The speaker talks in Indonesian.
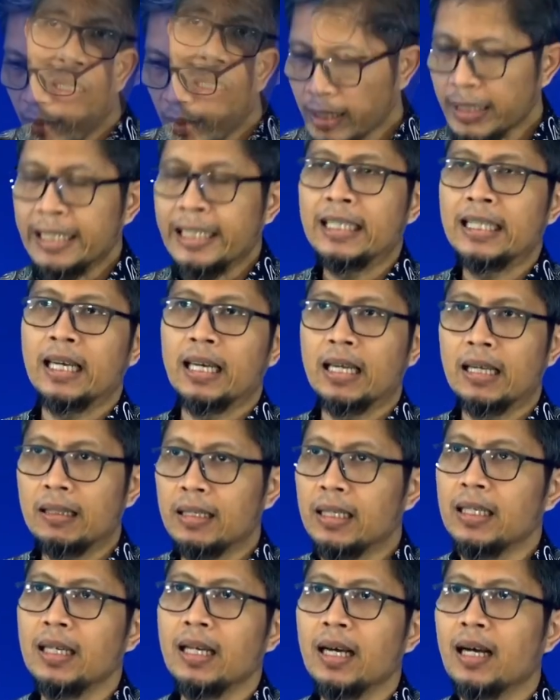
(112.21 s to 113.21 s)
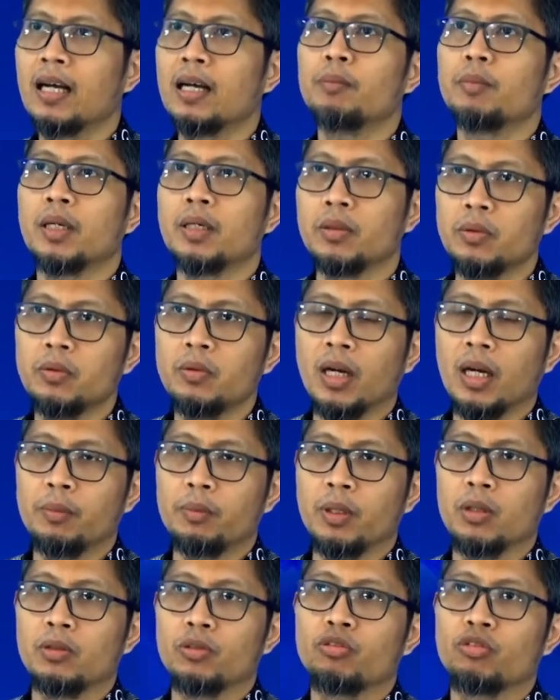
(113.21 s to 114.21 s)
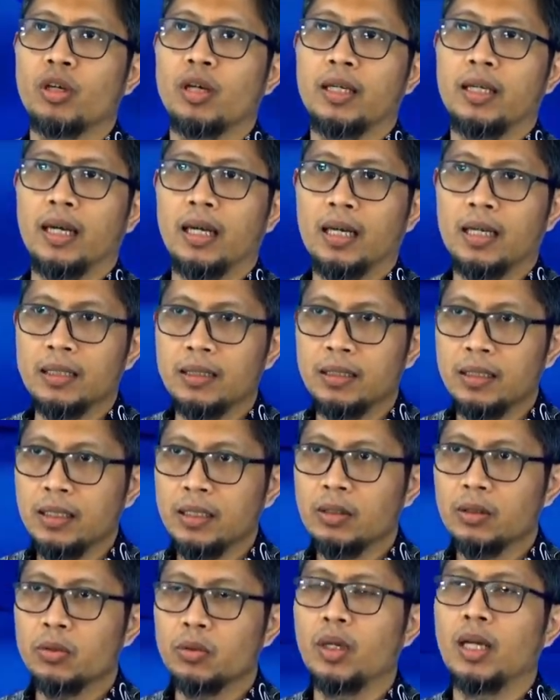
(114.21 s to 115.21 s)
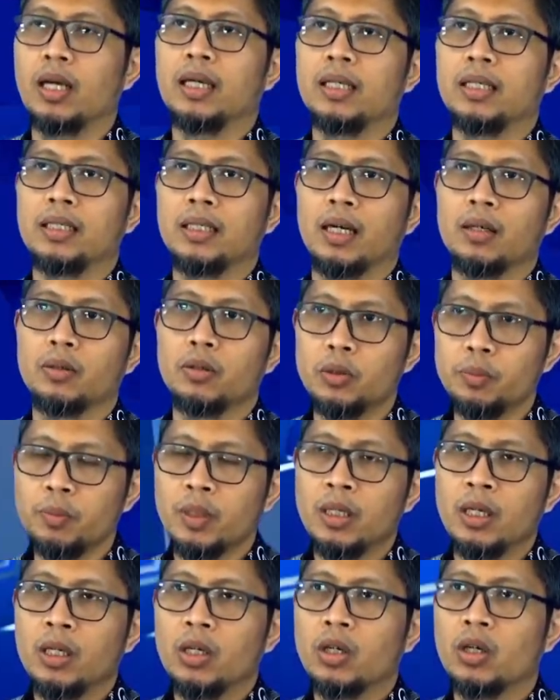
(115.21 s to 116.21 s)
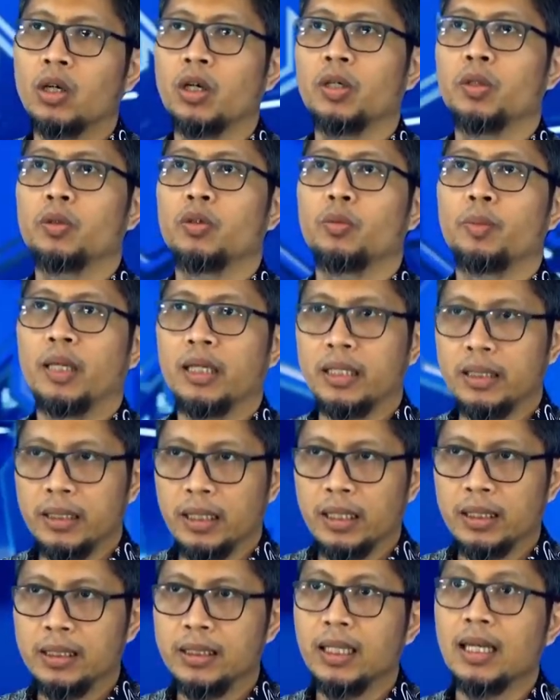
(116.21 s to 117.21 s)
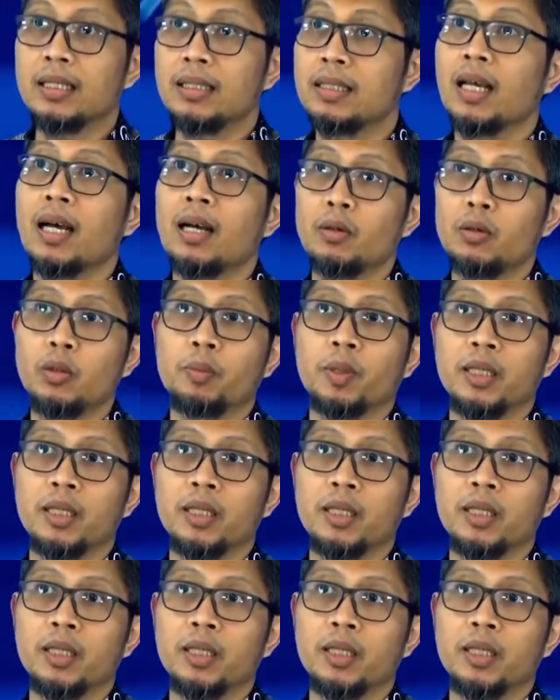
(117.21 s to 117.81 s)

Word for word: innalladzina amanu wa amilus solihati ulaika hum khairul bariyah jazaohum